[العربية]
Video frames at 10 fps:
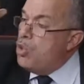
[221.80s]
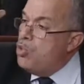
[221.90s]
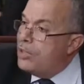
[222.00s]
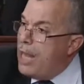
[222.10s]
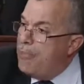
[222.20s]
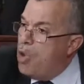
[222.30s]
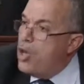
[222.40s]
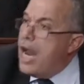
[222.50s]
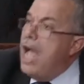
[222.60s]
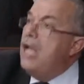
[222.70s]

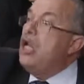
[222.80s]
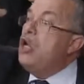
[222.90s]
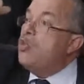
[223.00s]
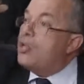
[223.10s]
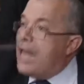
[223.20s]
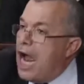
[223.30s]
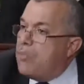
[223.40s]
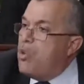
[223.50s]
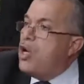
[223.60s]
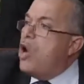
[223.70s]
وتنبهونا
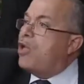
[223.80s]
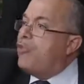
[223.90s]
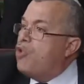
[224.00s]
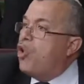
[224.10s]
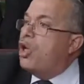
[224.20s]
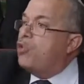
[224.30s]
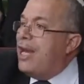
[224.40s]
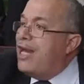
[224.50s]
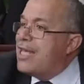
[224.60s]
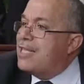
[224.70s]
وتراقبونا وكيف نغلط
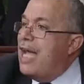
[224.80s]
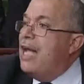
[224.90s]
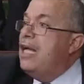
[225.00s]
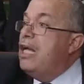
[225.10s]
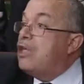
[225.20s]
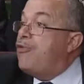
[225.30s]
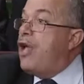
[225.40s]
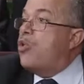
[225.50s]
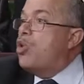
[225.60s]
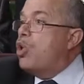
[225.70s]
ولا نسها
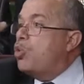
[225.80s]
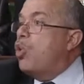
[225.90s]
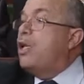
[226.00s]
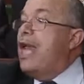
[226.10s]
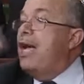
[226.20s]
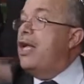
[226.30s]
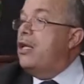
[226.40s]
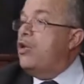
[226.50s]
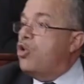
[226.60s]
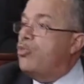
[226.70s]
تفيقونا وتقول لا
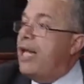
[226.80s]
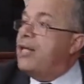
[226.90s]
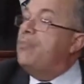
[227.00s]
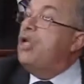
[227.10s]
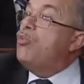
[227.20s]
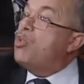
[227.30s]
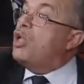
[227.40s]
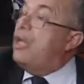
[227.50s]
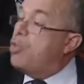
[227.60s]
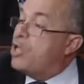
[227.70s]
رد بالكم
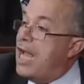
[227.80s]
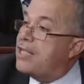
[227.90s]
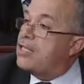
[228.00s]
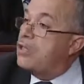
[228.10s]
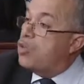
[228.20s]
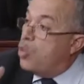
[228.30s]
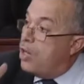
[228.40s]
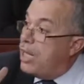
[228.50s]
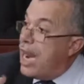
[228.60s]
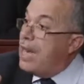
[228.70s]
مش مش العكس
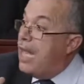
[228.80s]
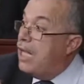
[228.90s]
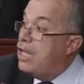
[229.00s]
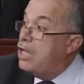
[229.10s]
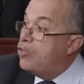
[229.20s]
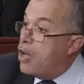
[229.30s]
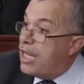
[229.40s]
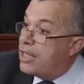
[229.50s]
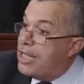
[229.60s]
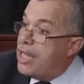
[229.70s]
نقول رانا في
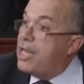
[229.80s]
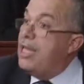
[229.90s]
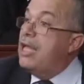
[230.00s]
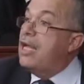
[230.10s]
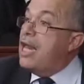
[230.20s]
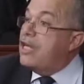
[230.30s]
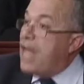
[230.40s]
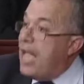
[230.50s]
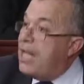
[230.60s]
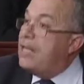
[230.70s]
وضع خطير
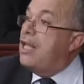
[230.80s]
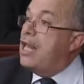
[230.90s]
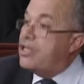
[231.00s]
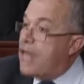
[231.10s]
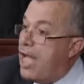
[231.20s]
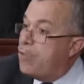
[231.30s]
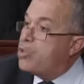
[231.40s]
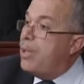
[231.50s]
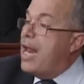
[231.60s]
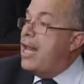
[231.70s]
رجاء رجاء
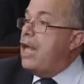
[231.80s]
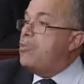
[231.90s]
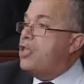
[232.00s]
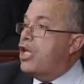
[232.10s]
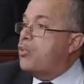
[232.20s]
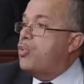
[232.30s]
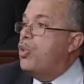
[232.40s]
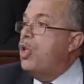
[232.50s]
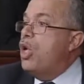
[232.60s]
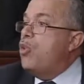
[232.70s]
مش معناها نحن مش
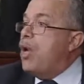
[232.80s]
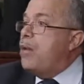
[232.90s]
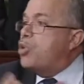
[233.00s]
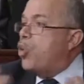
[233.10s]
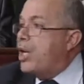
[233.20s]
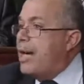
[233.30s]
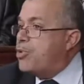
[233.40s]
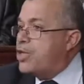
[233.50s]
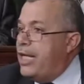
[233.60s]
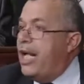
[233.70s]
نكذبوا ولا مش نقول كلام
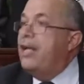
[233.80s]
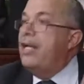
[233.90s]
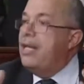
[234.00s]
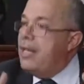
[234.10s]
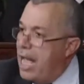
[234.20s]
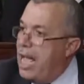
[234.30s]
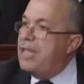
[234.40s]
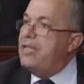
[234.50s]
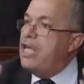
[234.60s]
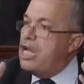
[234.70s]
مش صحيح لا
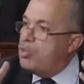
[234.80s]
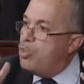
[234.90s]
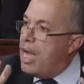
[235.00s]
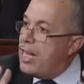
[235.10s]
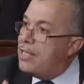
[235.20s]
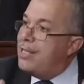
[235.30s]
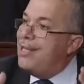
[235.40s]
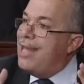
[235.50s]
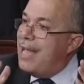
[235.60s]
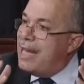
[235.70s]
يجب
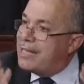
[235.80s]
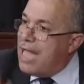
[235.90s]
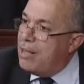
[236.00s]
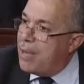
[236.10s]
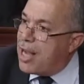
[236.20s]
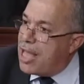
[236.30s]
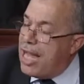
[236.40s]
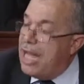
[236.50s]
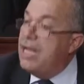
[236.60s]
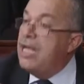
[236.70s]
ان لا نتهم
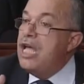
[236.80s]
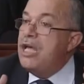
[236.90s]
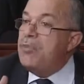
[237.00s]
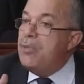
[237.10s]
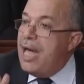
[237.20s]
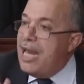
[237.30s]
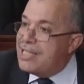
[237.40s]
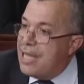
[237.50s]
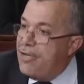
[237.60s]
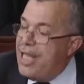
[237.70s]
القضاء بما
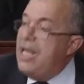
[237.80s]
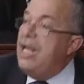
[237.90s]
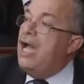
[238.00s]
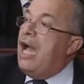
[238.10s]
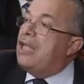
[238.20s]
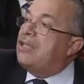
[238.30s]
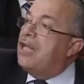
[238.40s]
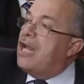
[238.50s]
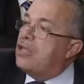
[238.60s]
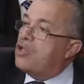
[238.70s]
ليس فيه
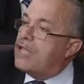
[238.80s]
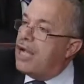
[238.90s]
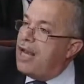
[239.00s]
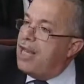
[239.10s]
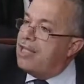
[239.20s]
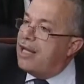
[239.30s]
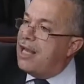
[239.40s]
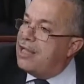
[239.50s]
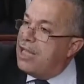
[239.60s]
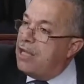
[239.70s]
حتى لا تستغل
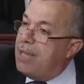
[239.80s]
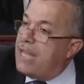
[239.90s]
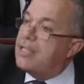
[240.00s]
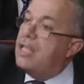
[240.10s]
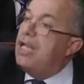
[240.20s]
تلك الاتهامات